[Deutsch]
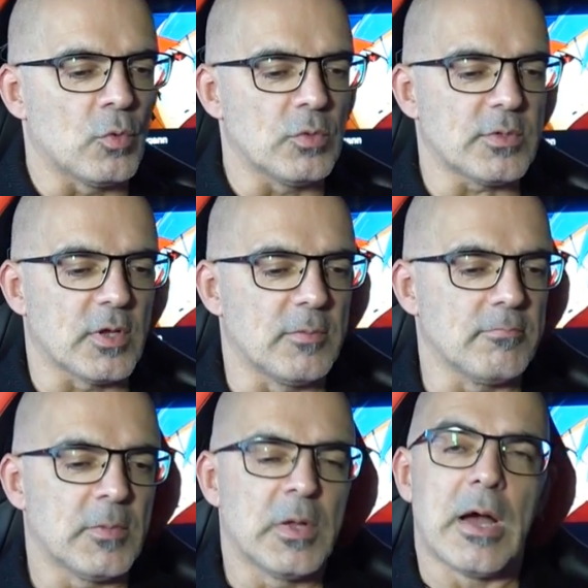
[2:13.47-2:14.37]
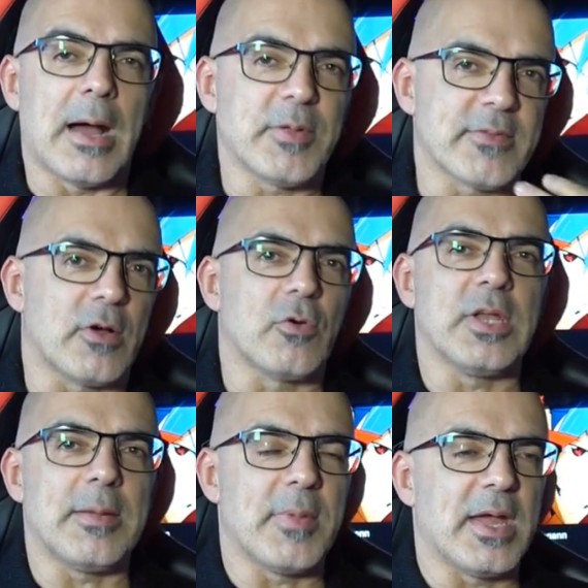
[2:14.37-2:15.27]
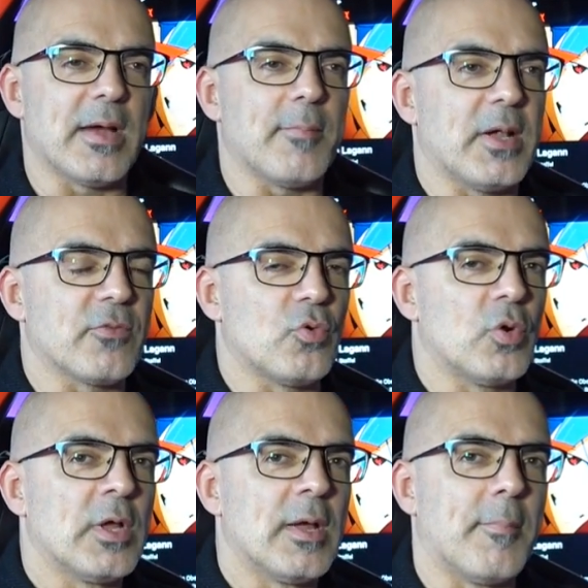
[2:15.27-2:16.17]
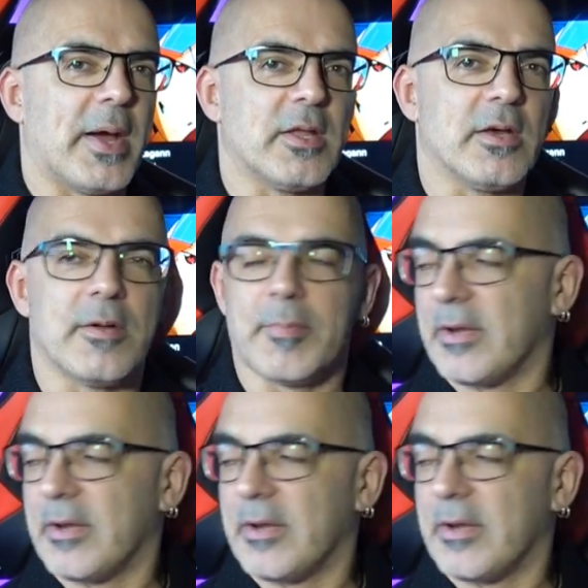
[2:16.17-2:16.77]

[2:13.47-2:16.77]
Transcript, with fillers: und ähm, habe jetzt auch nebenher mal so meine,